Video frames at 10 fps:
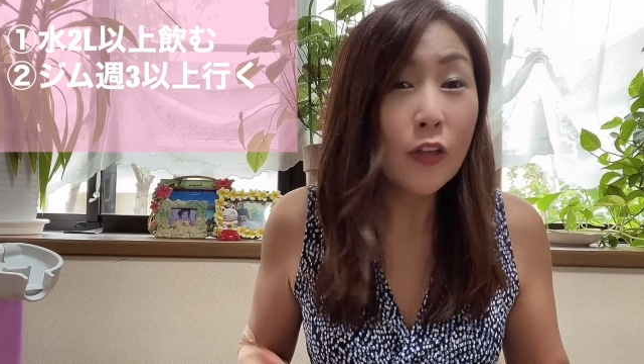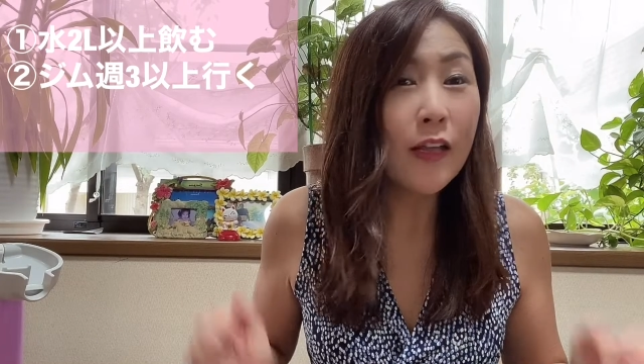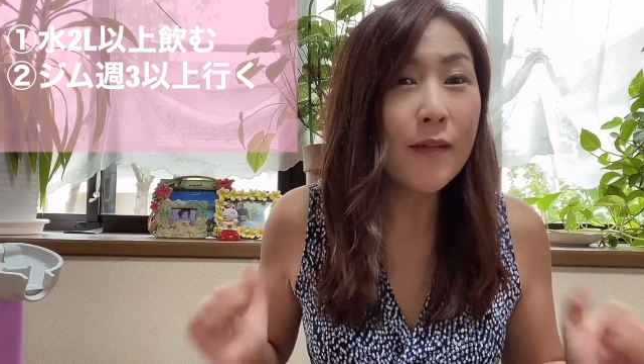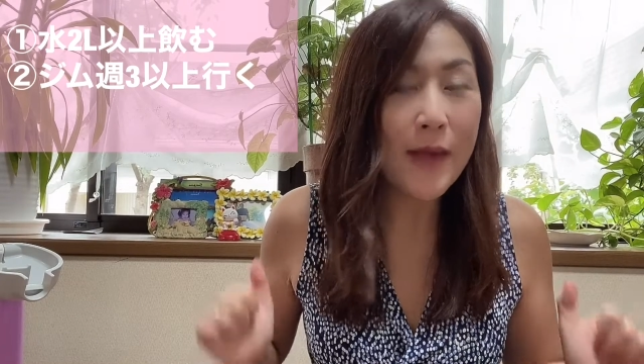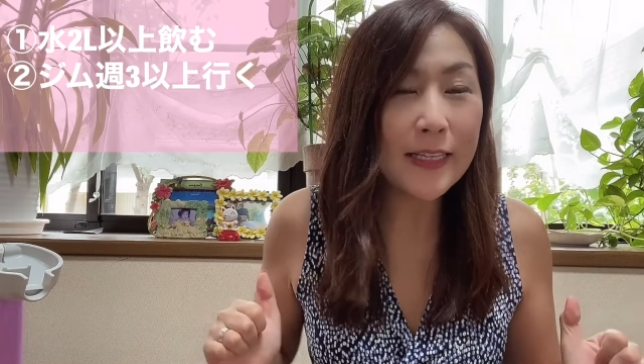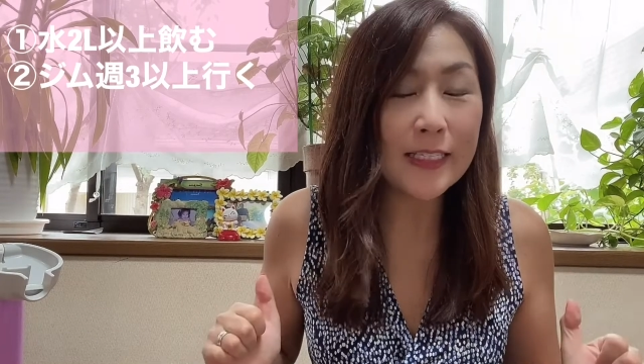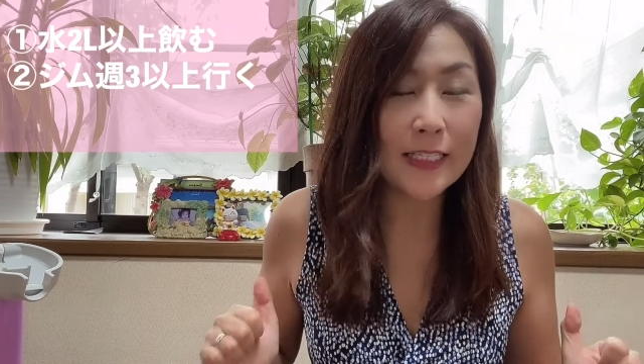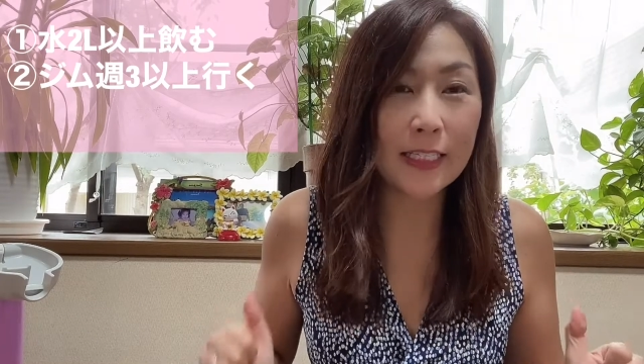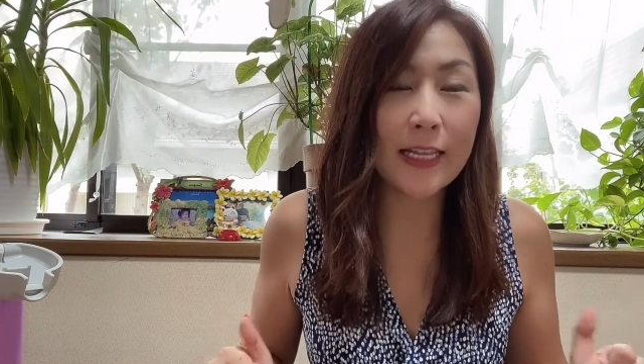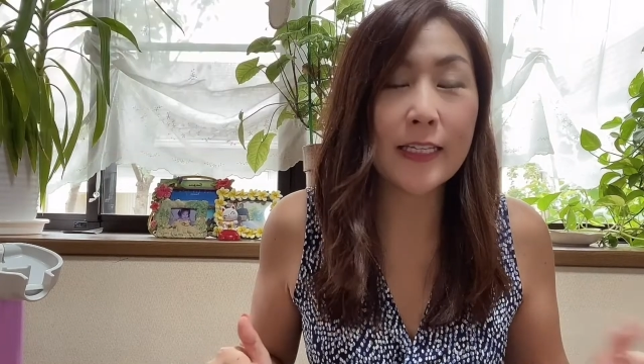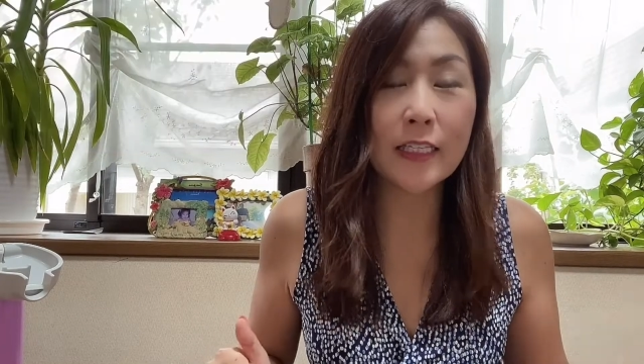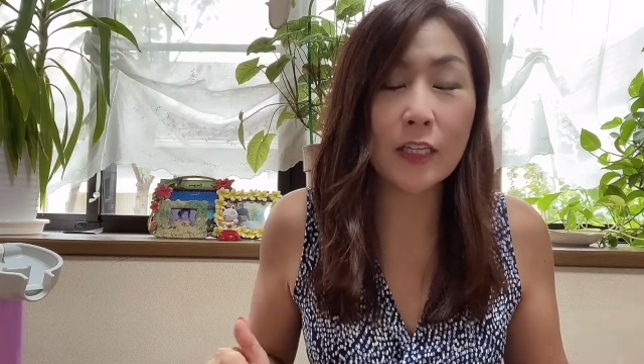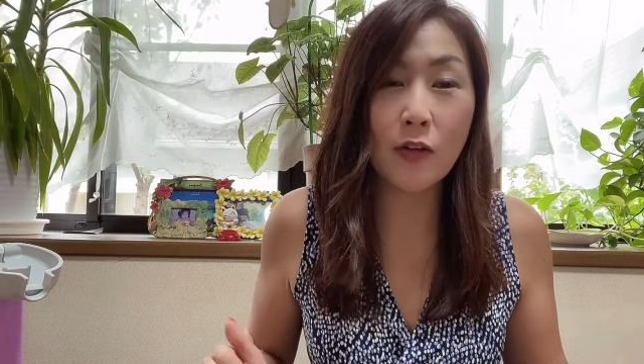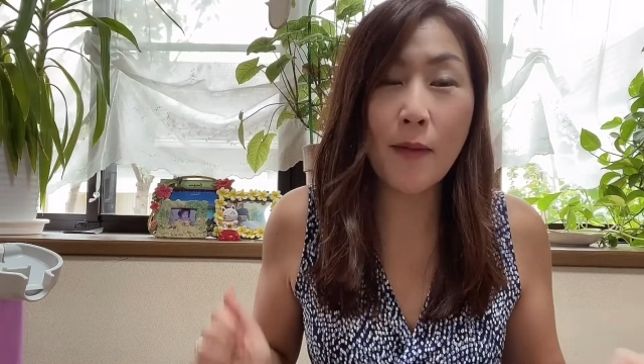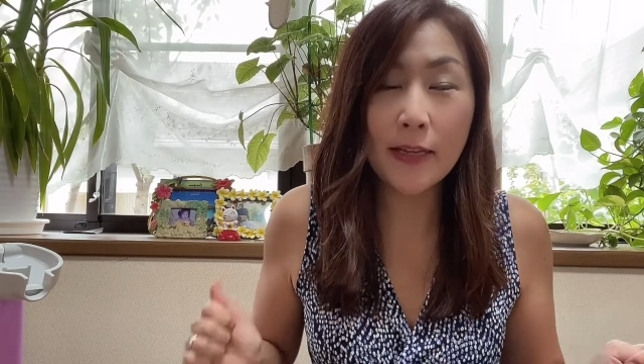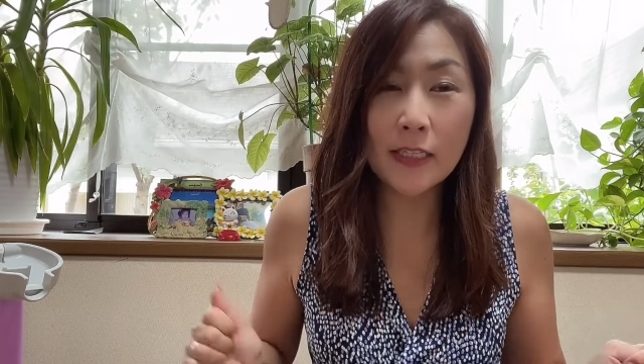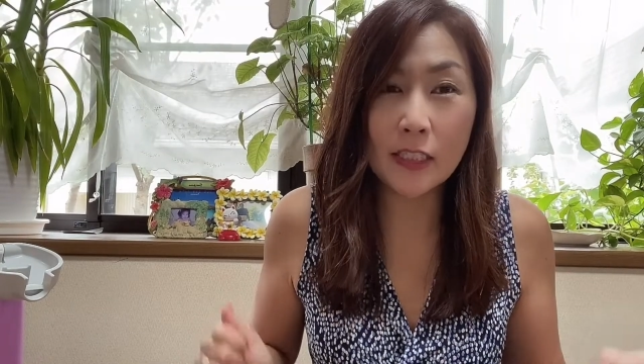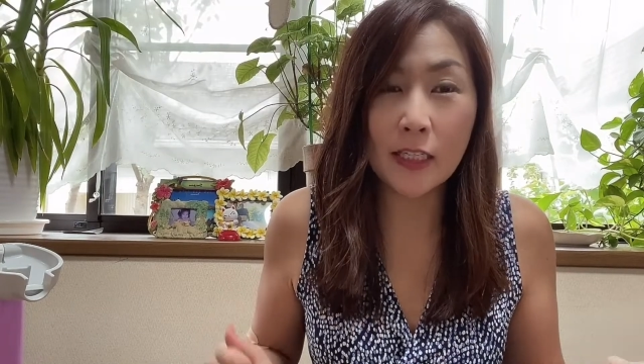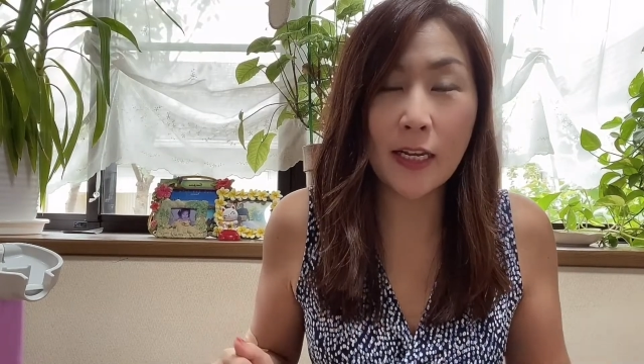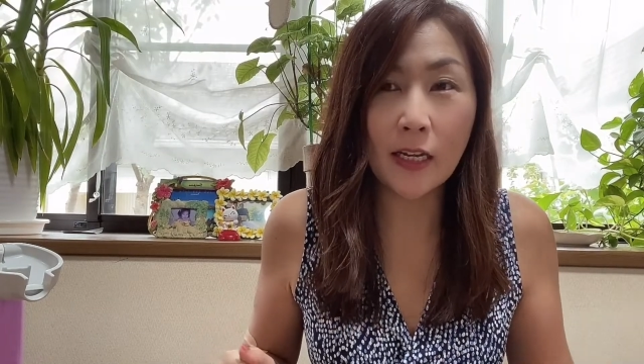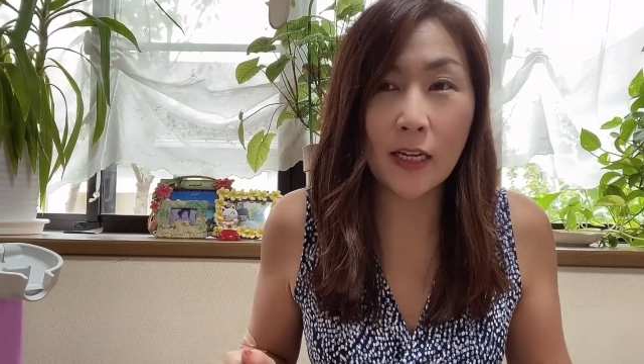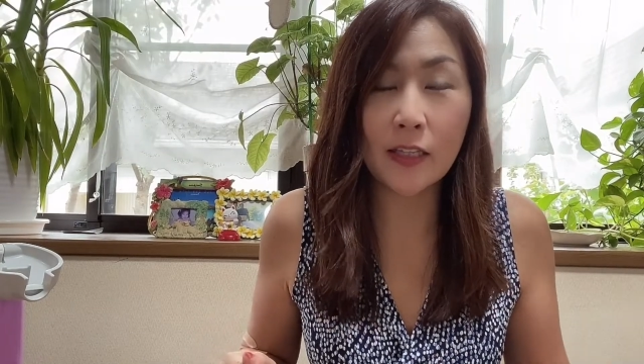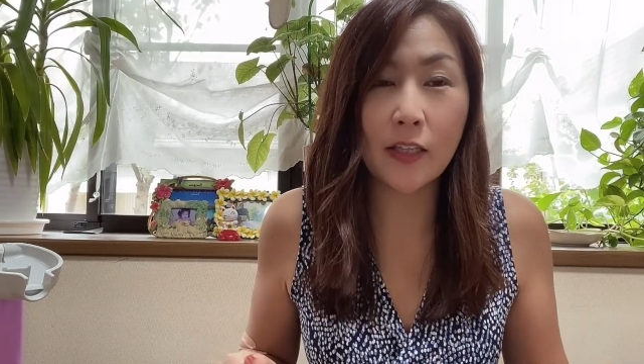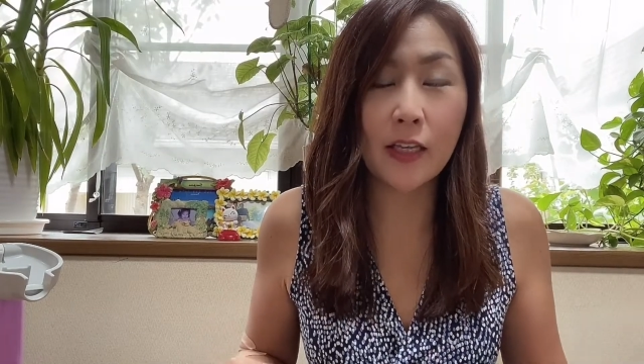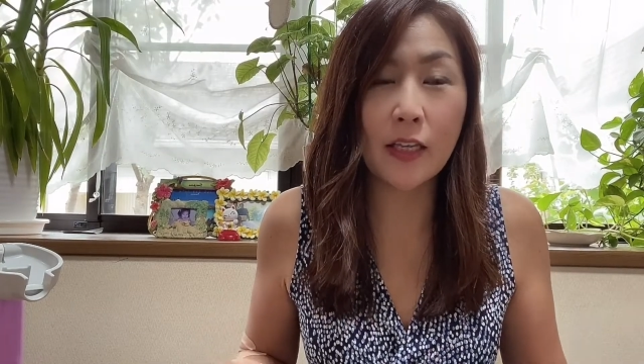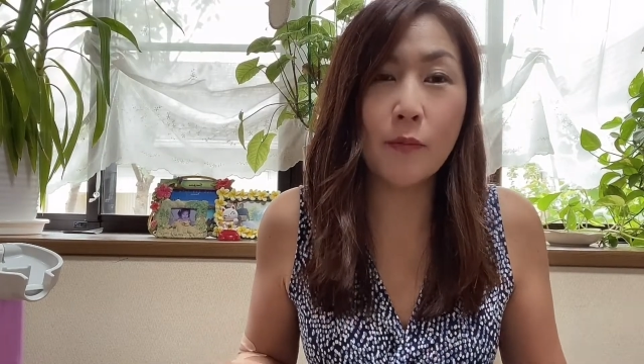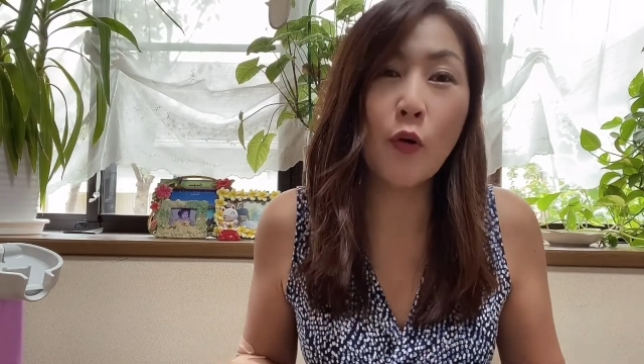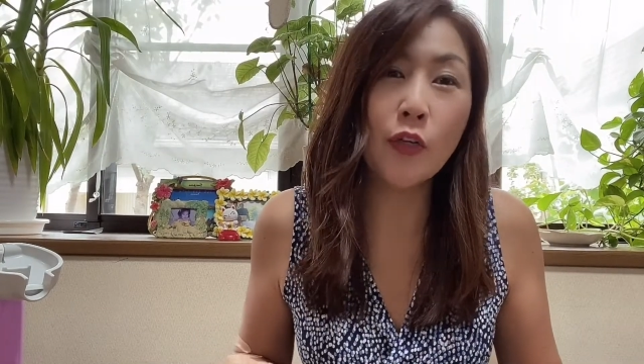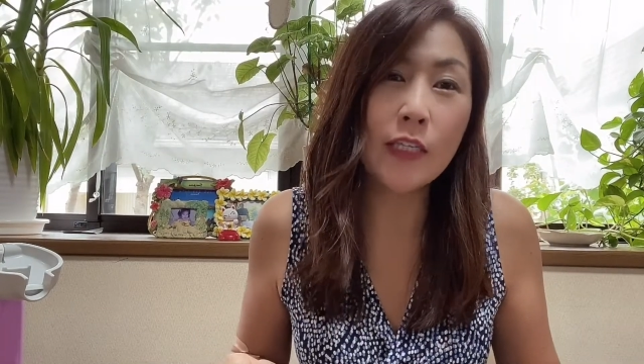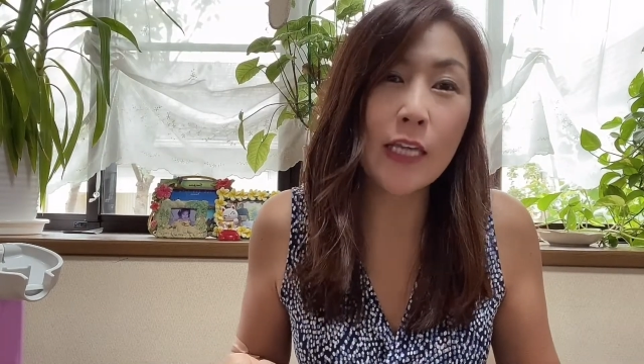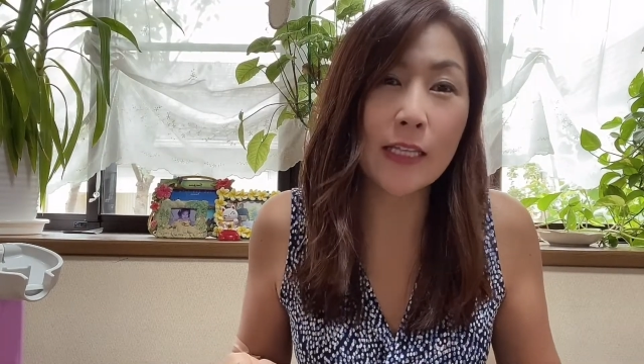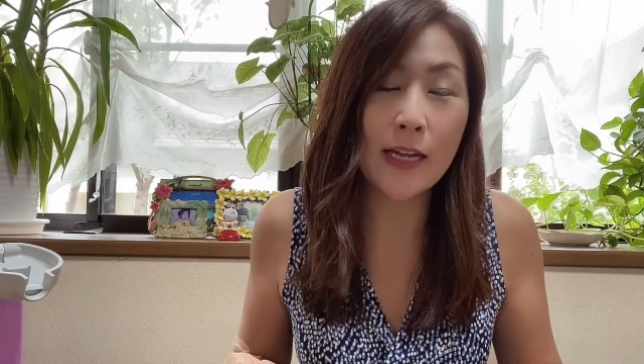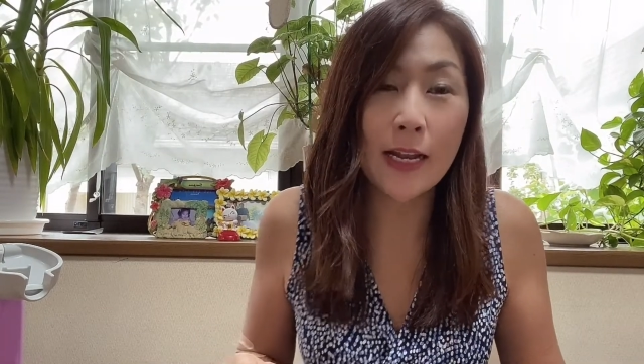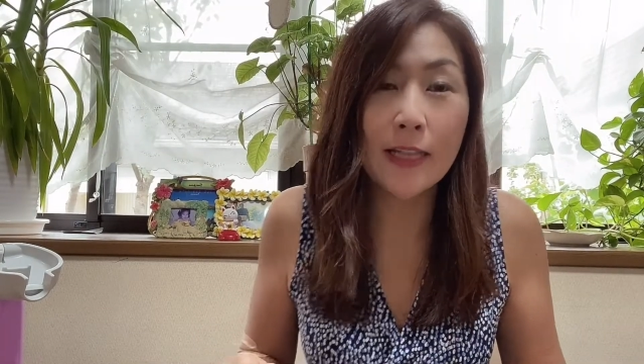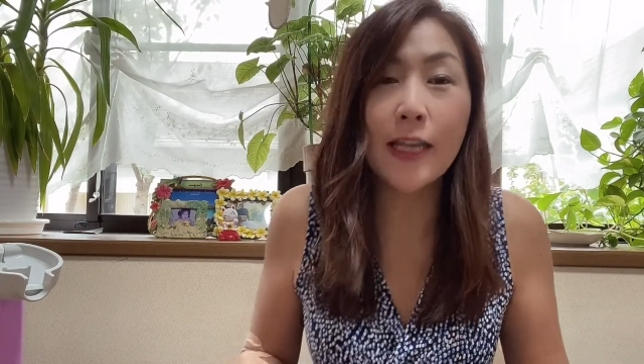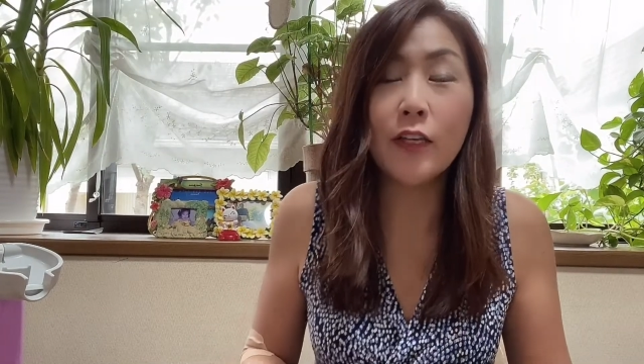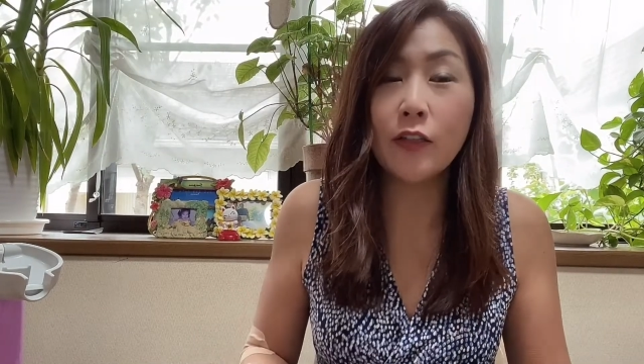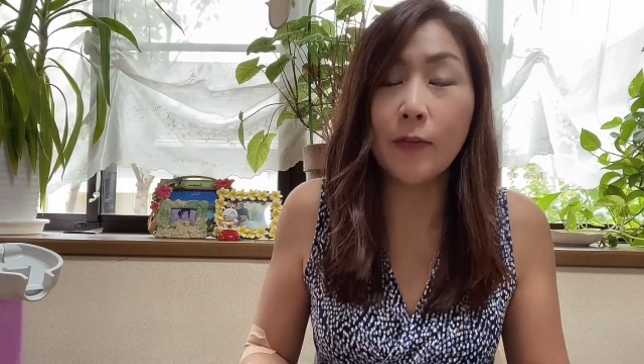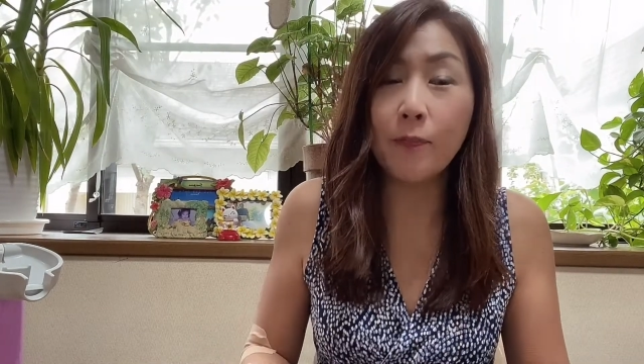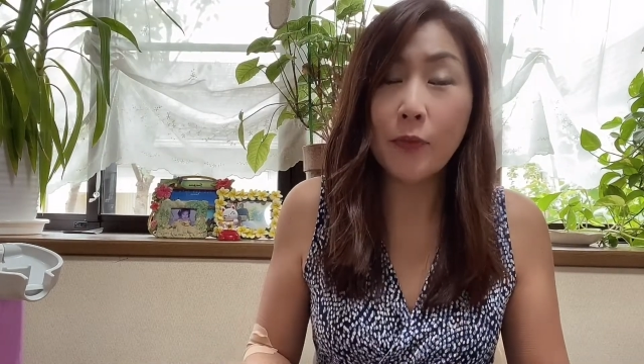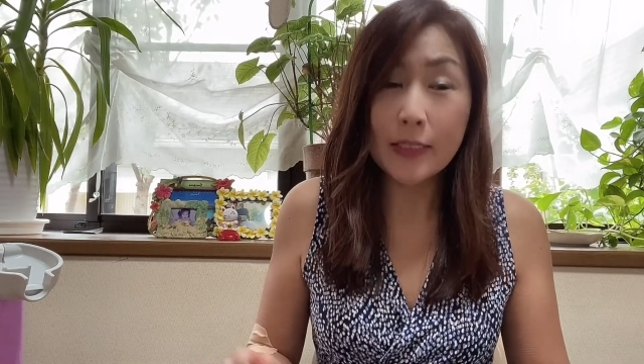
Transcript: 当は毎日行きたいんですけど毎日行けなかった時にもういいやってならないように